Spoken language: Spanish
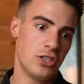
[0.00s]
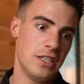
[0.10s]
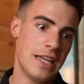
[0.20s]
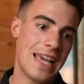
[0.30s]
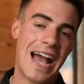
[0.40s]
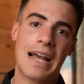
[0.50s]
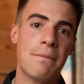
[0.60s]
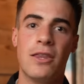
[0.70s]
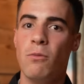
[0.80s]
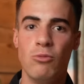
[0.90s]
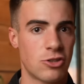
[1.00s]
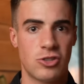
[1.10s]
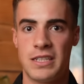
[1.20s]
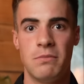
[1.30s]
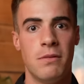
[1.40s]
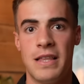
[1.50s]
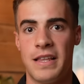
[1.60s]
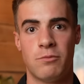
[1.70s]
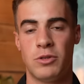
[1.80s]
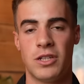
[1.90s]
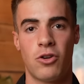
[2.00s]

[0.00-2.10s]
si ha cambiado muchas cosas en mi vida después de